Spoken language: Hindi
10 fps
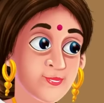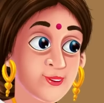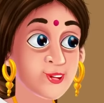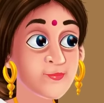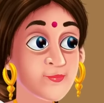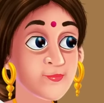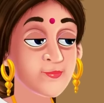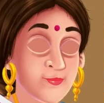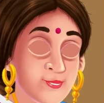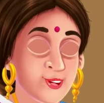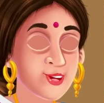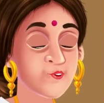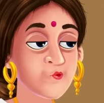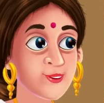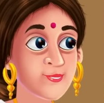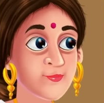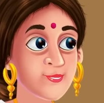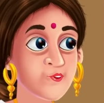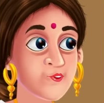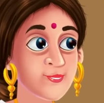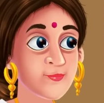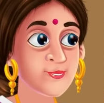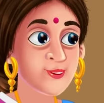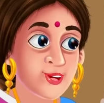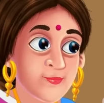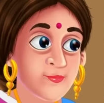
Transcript: हाँ तुम्हारे लिए खाना रखा है